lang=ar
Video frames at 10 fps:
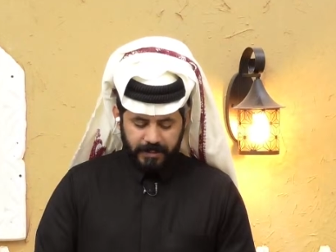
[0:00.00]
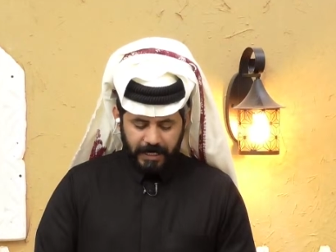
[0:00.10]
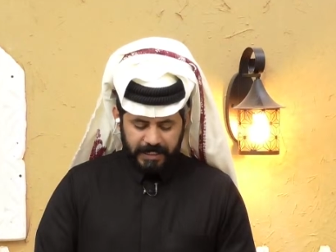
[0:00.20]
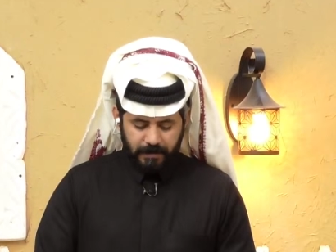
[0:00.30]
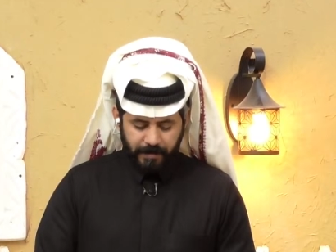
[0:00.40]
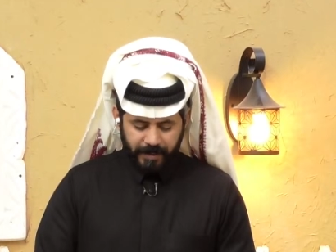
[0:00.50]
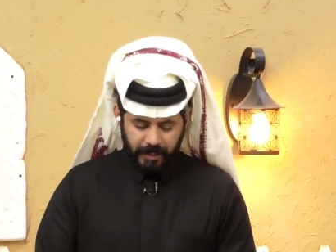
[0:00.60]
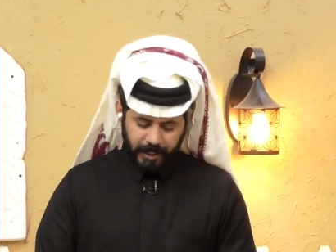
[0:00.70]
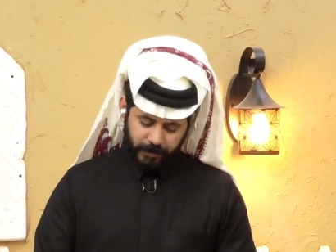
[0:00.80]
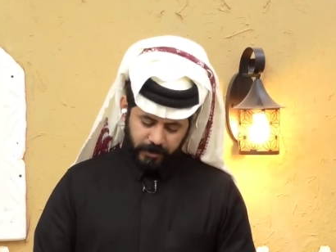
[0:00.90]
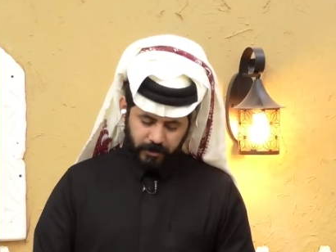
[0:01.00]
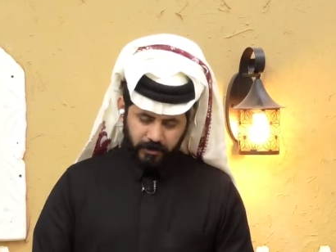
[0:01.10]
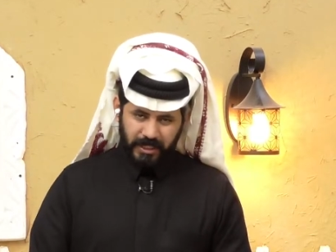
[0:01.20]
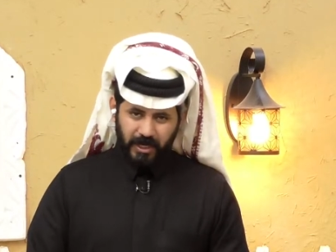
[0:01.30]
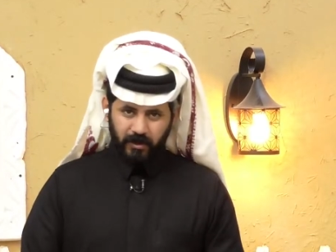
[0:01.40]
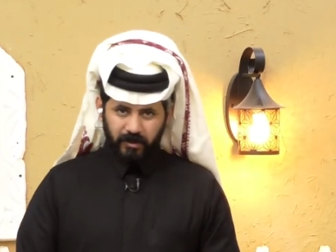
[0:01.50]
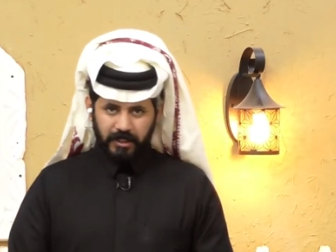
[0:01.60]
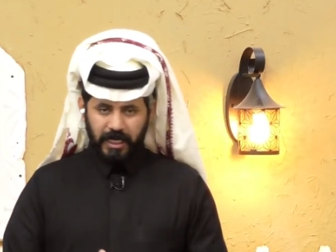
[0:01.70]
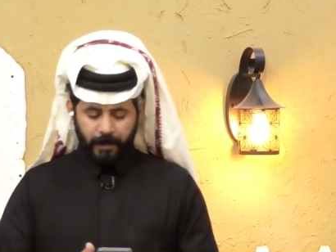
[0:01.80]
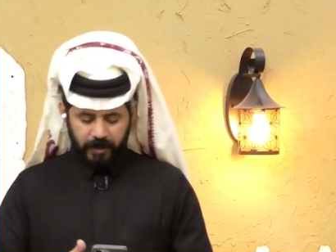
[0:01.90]
ساحة المملكة العربية السعودية حط
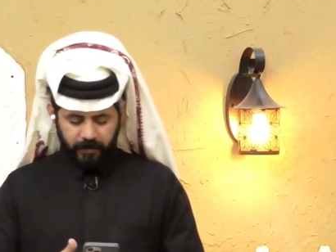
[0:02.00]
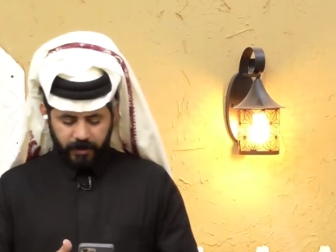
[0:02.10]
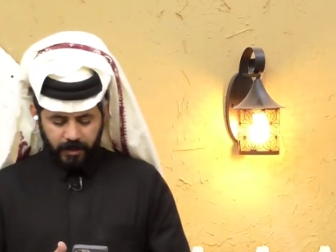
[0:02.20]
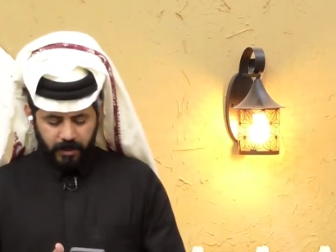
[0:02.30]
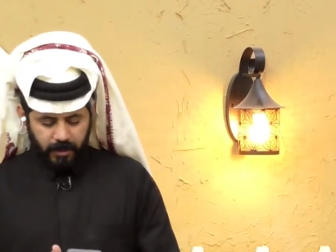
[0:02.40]
إجابتك في